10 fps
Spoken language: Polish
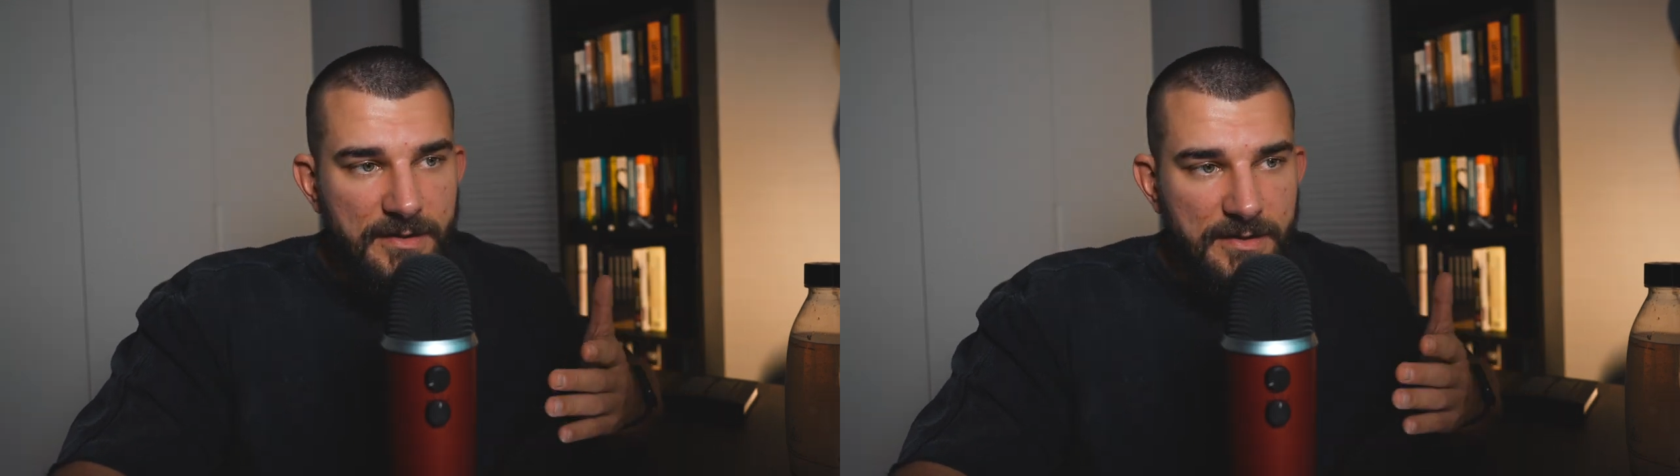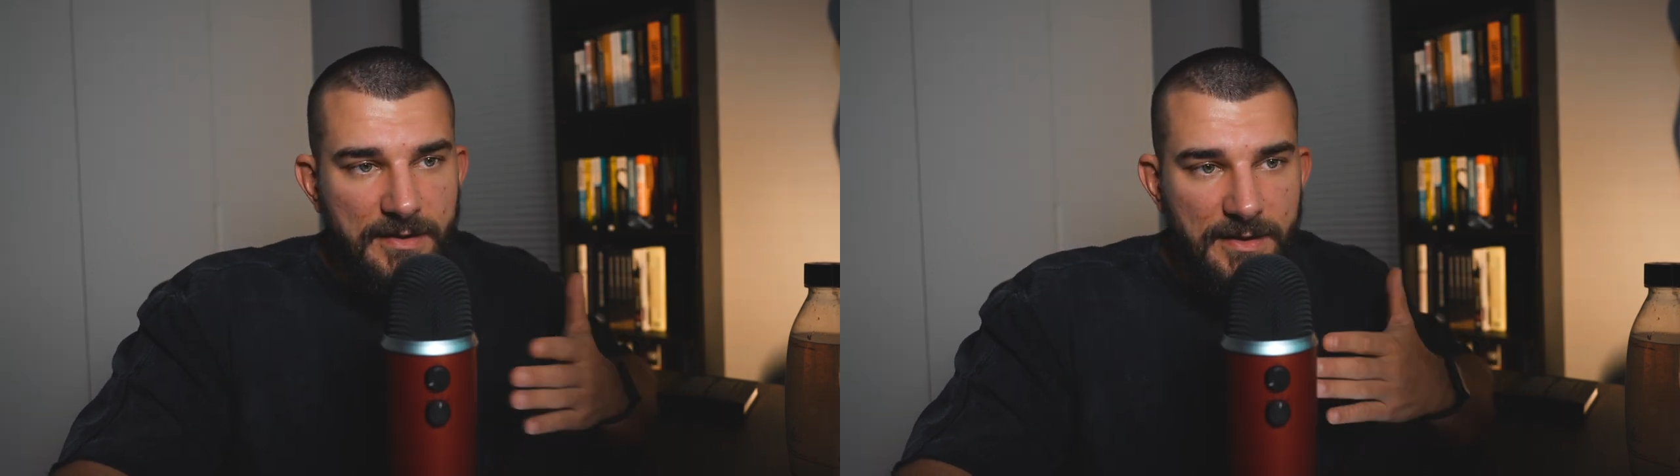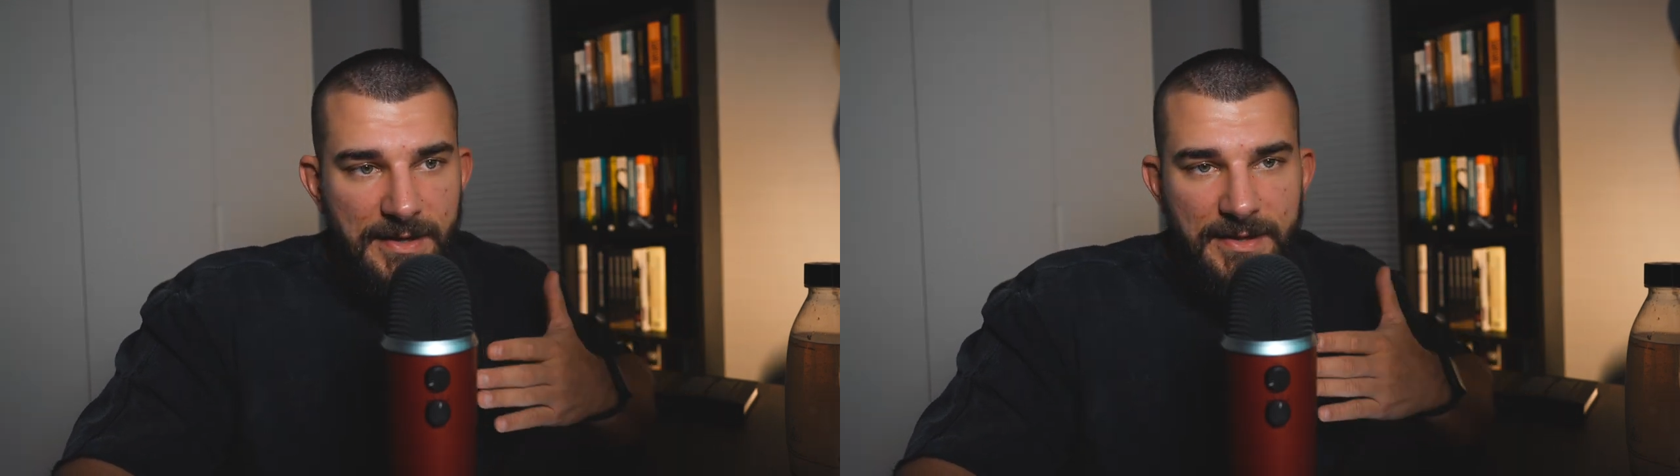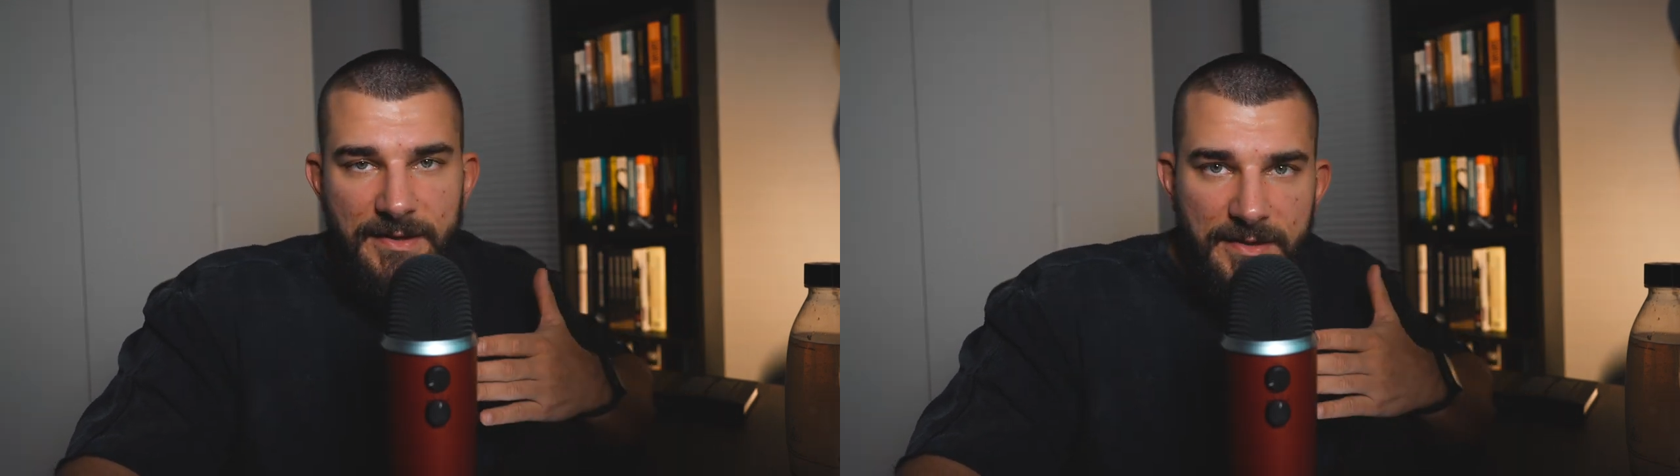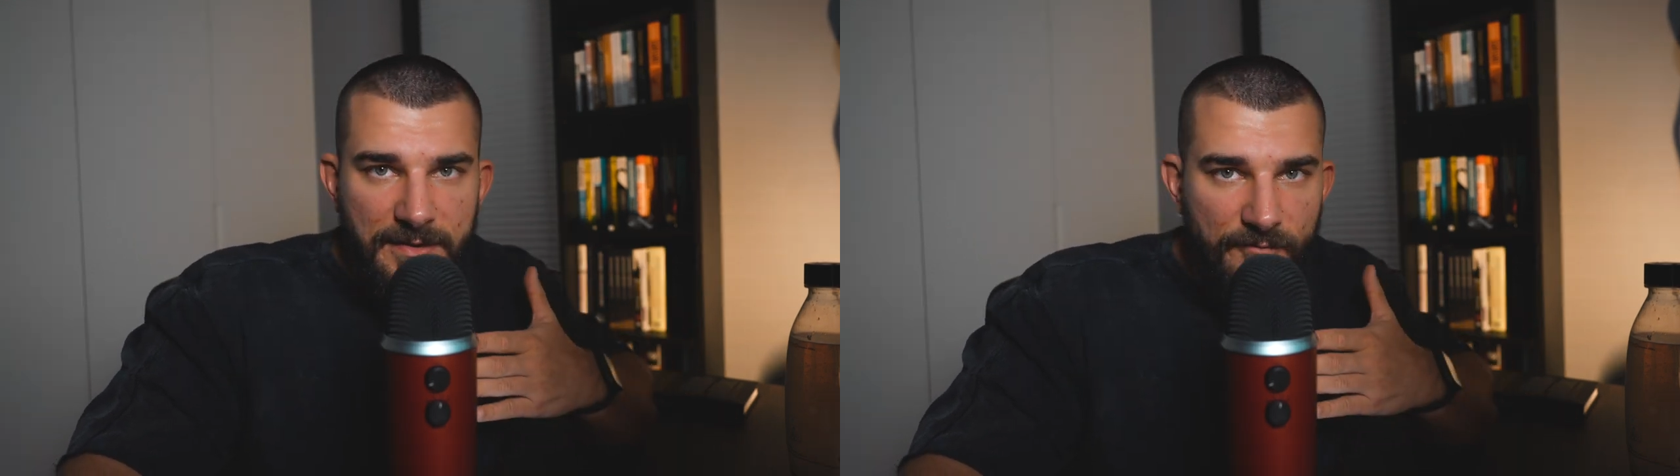i
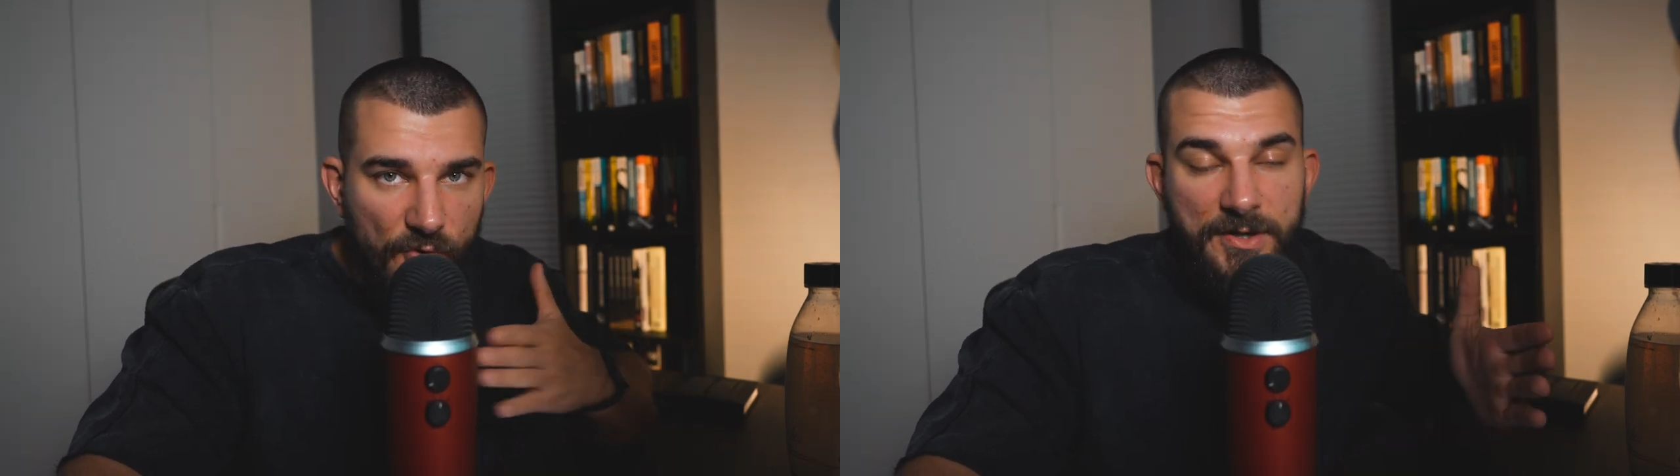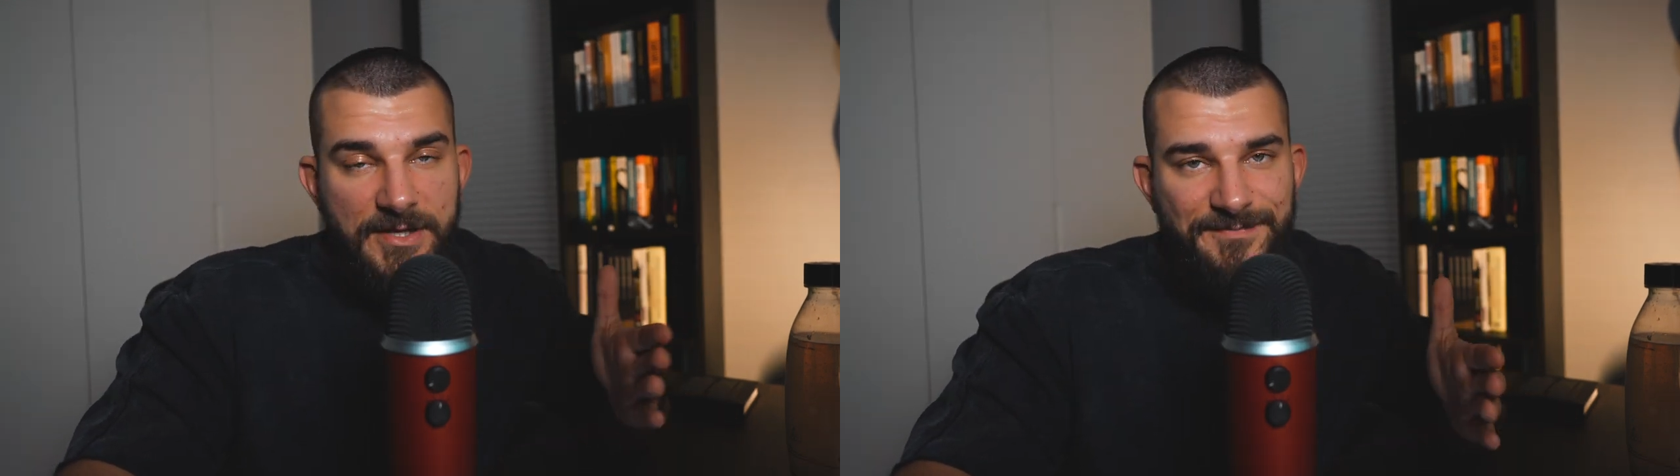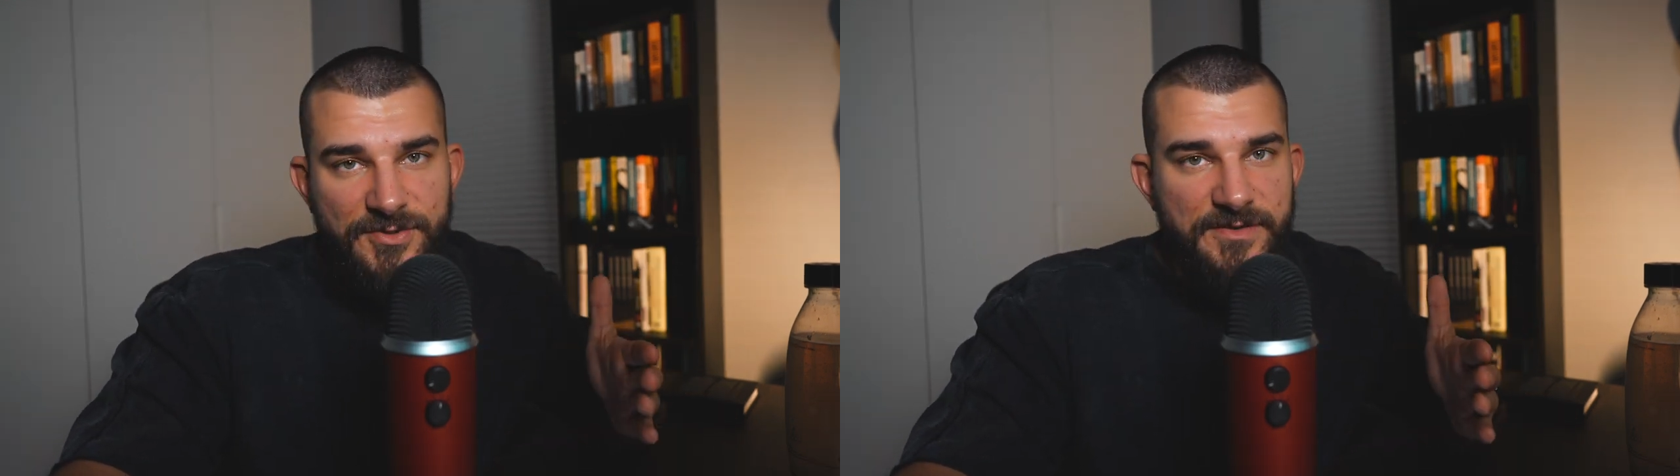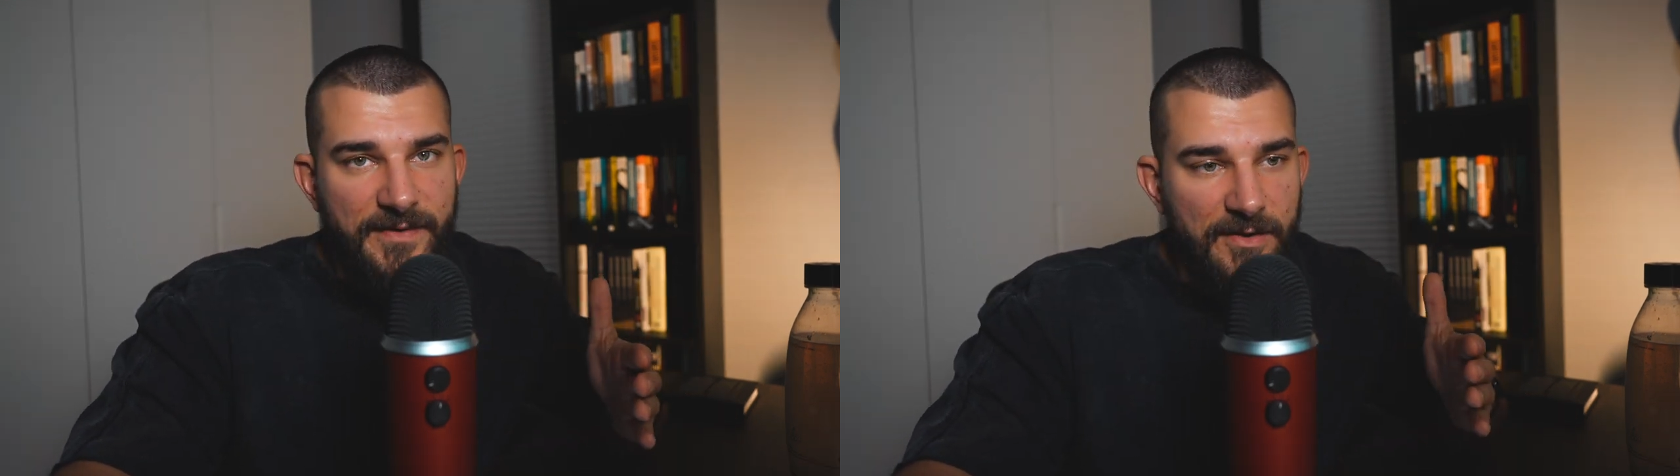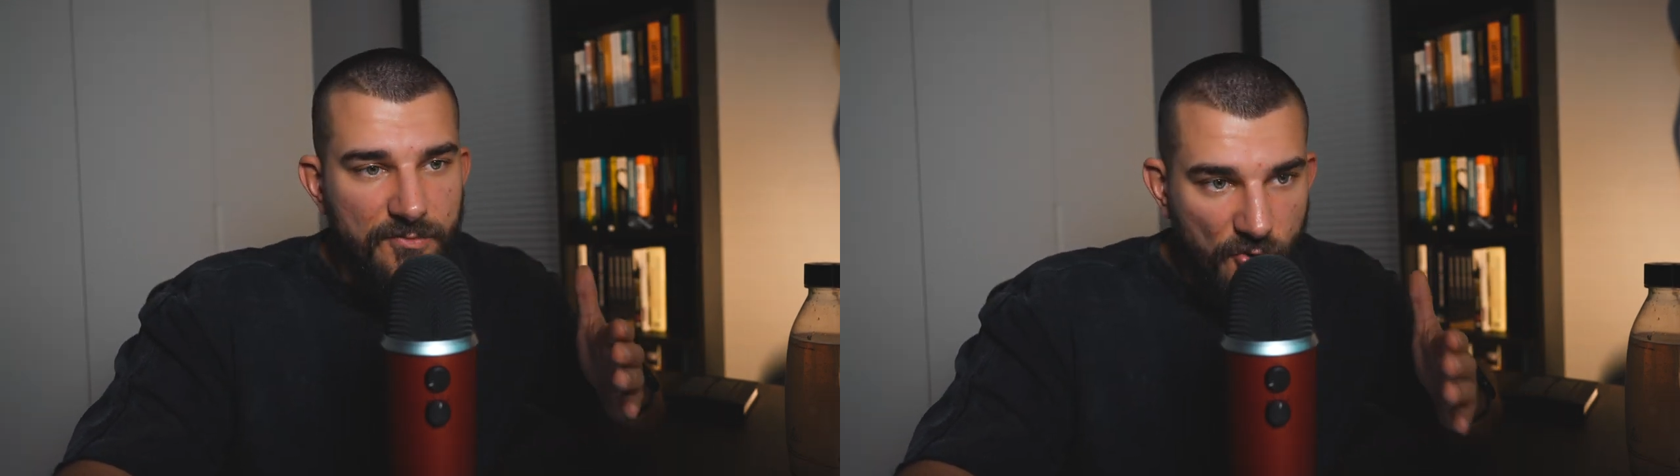generalnie w ogóle nie spożywają